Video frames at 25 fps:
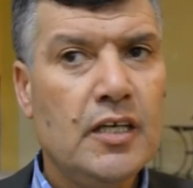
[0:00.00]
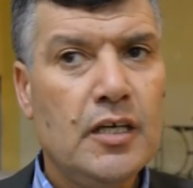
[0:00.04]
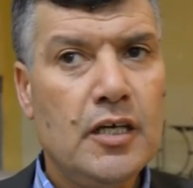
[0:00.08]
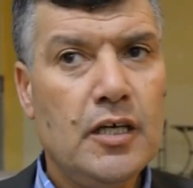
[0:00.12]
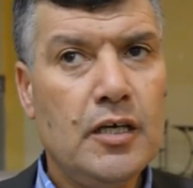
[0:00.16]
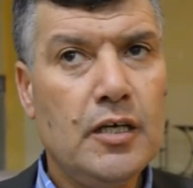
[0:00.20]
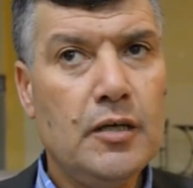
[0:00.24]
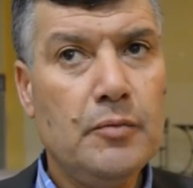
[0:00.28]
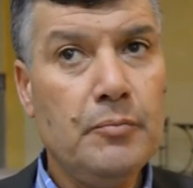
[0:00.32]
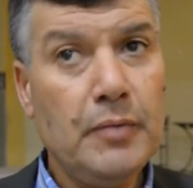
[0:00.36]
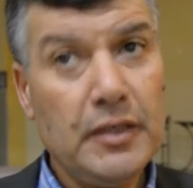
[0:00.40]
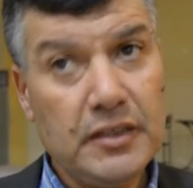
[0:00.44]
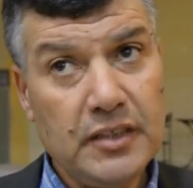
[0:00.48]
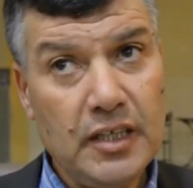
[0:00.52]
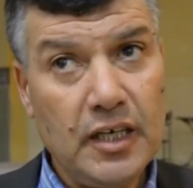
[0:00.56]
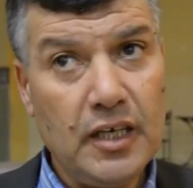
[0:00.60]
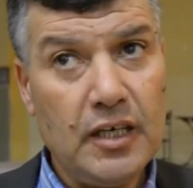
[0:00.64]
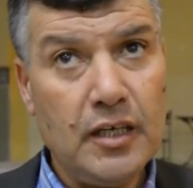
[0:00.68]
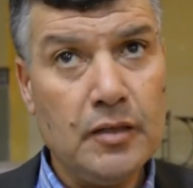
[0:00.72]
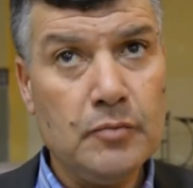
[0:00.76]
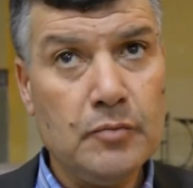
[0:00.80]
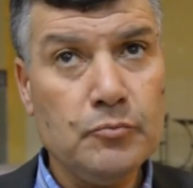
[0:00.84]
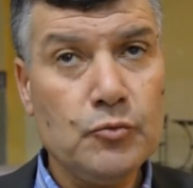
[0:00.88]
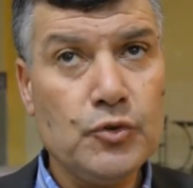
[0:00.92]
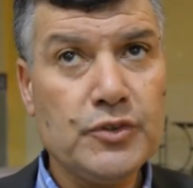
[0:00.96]
آه، مدى
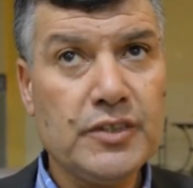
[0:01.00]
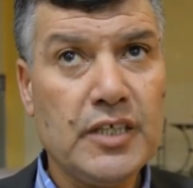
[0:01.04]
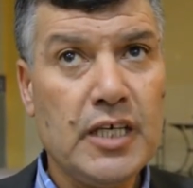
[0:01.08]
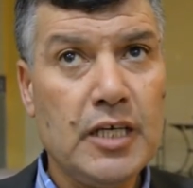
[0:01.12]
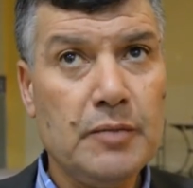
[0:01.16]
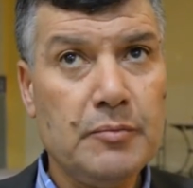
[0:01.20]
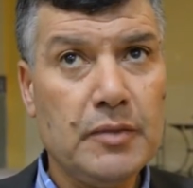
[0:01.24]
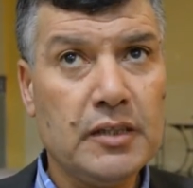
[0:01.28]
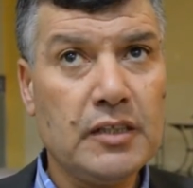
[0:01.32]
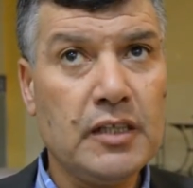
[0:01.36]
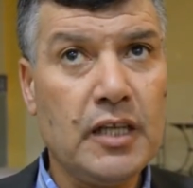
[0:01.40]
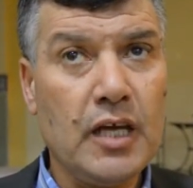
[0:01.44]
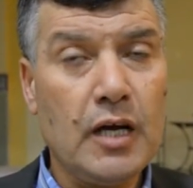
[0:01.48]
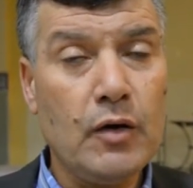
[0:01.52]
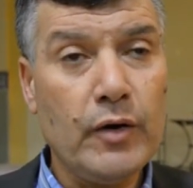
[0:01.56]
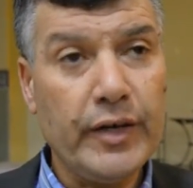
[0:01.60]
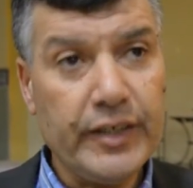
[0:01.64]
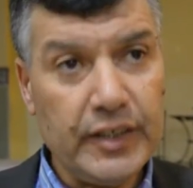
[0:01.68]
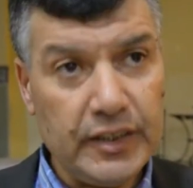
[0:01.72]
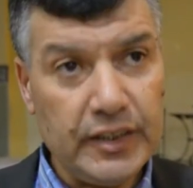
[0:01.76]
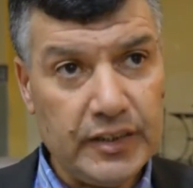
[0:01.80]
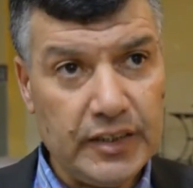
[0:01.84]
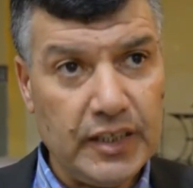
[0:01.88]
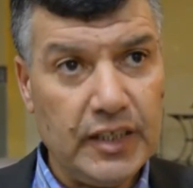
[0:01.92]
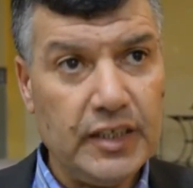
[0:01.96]
مساهمه
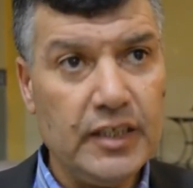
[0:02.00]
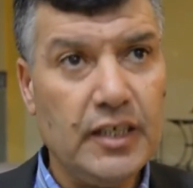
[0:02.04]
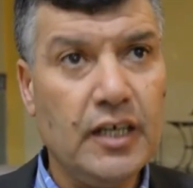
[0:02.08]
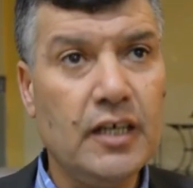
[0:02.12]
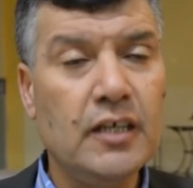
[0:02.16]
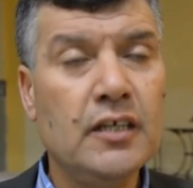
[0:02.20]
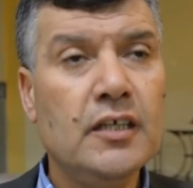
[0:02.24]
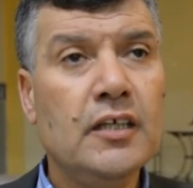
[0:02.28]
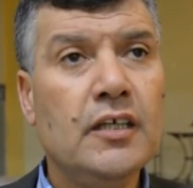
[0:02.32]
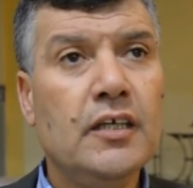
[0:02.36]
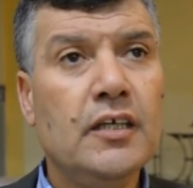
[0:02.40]
القوانين ديالنا